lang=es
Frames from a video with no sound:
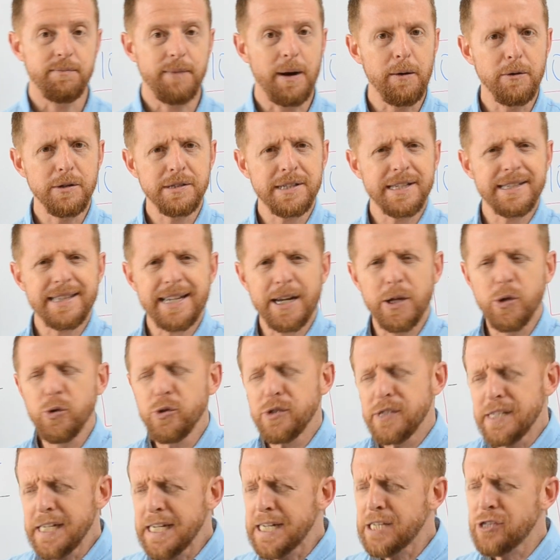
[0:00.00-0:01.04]
Vamos a
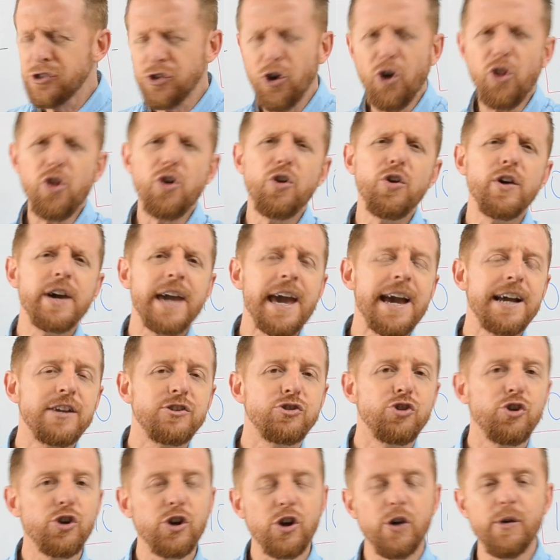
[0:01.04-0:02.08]
traducir todo lo que ha
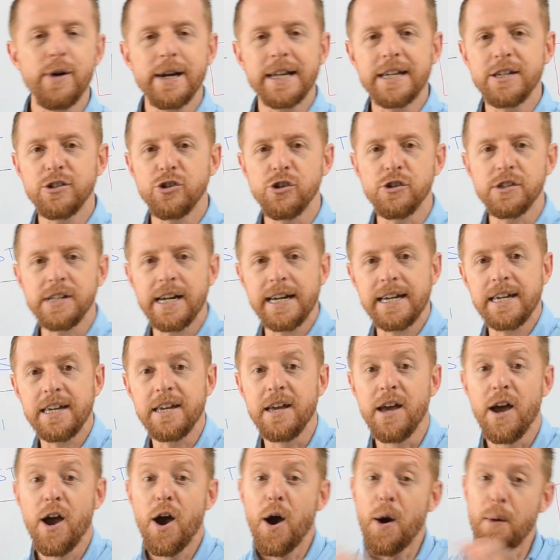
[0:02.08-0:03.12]
hecho Robert
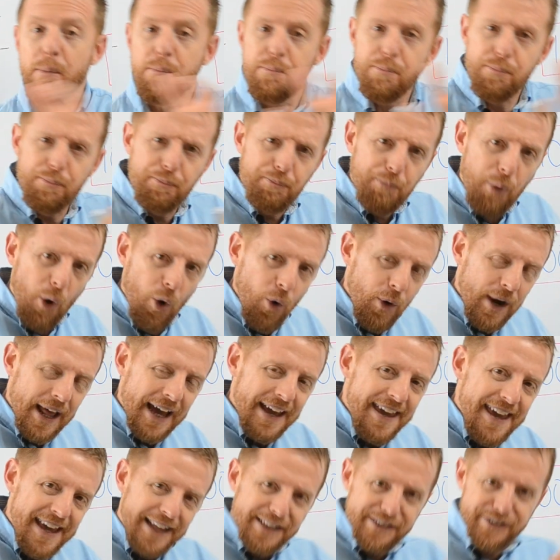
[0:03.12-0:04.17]
Kiyosaki
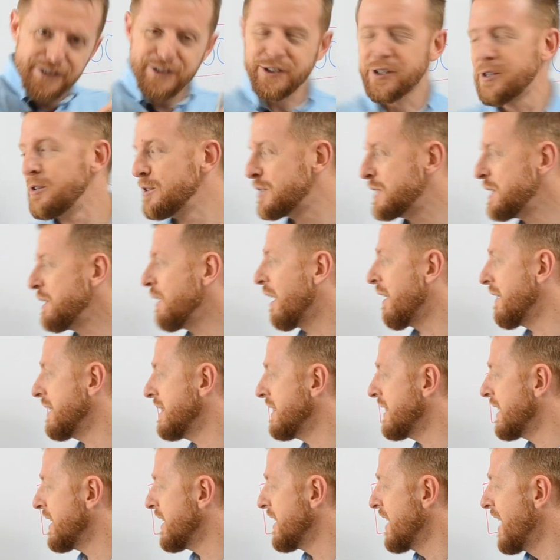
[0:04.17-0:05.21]
pura y
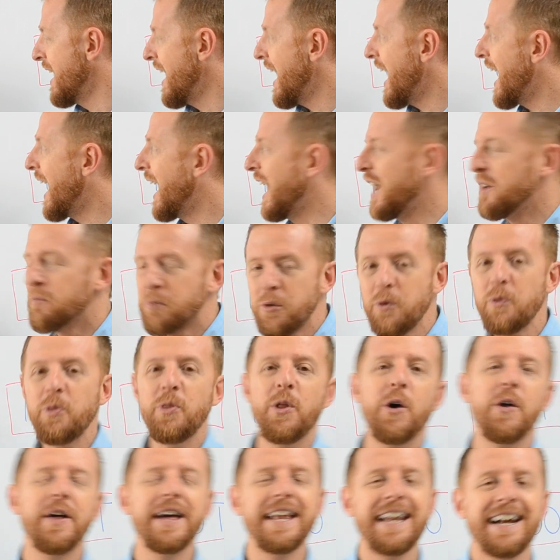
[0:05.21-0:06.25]
exclusivamente al
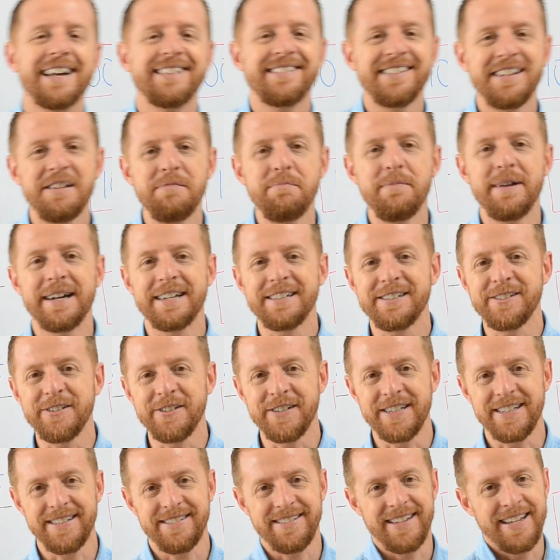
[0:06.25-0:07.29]
mundo de las
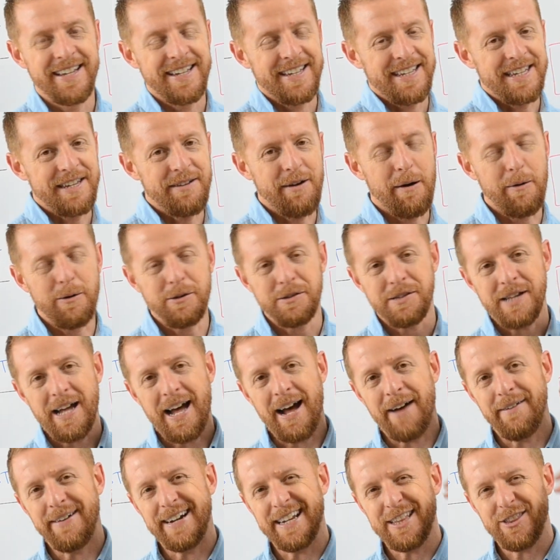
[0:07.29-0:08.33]
inversiones y vamos
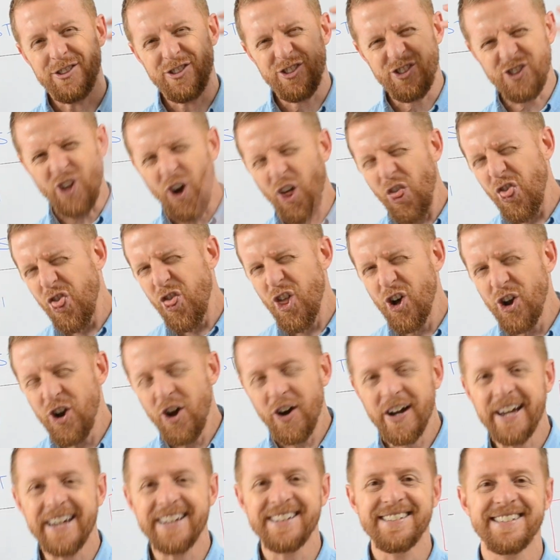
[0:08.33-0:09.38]
a ver todo
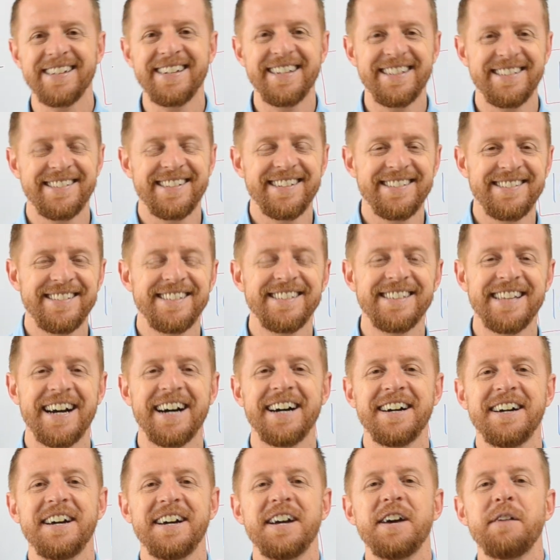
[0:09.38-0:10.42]
lo que se
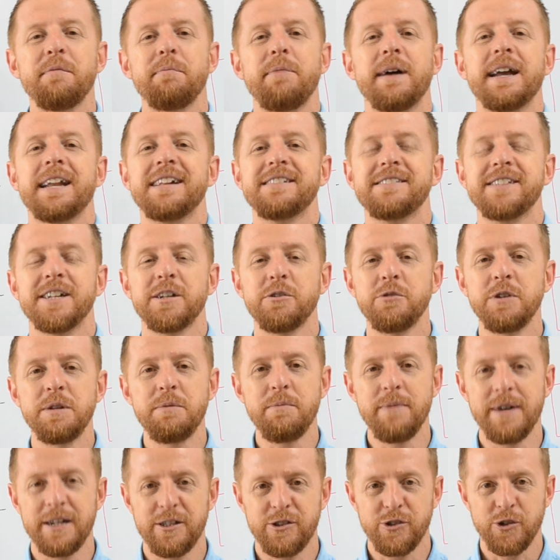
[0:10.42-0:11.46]
necesita para ser un
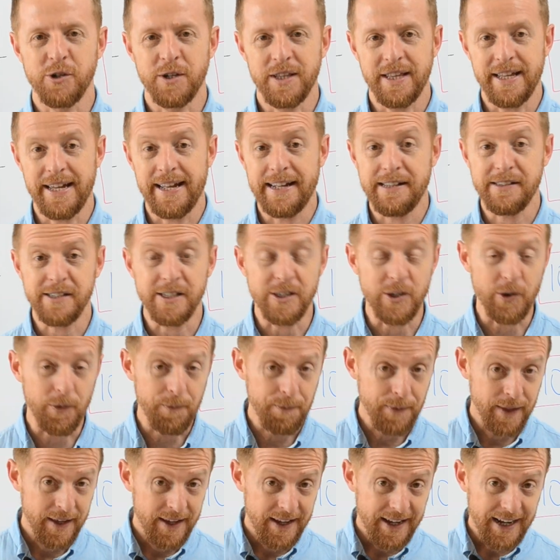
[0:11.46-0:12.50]
inversor de éxito.
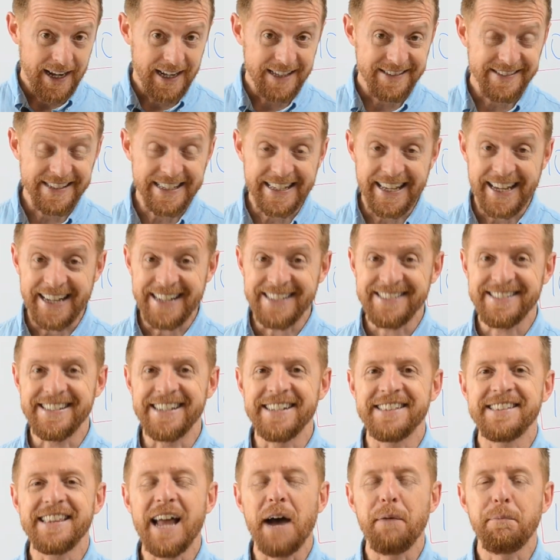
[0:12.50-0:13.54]
Así que si
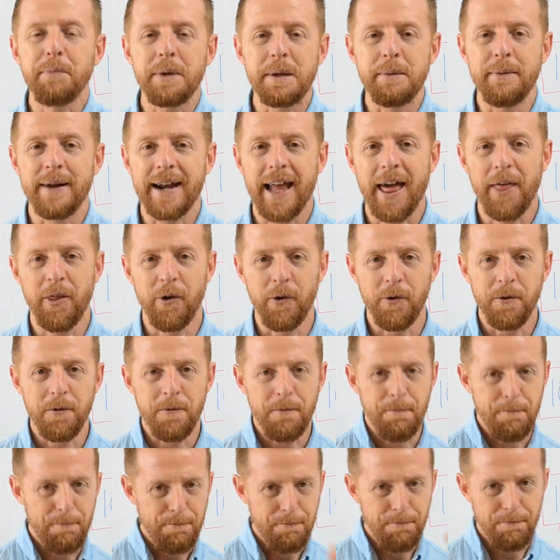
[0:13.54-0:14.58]
estás preparado,
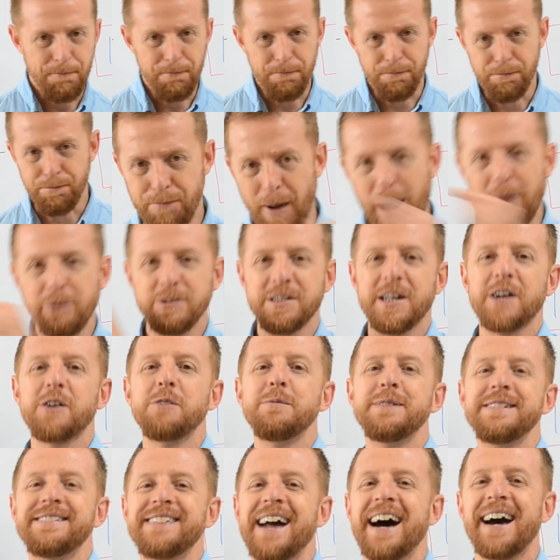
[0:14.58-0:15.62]
vamos a
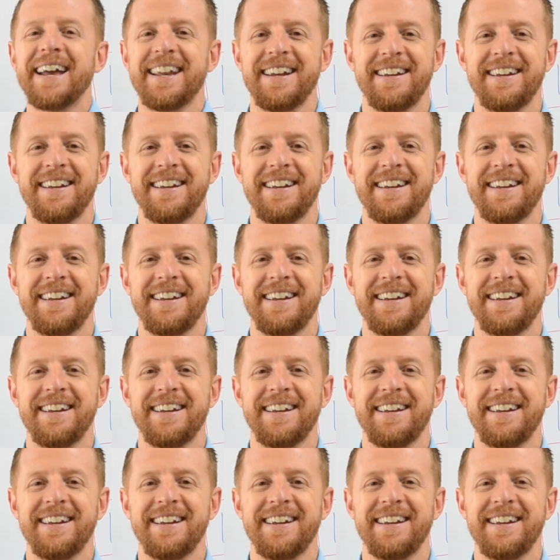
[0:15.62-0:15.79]
comenzar.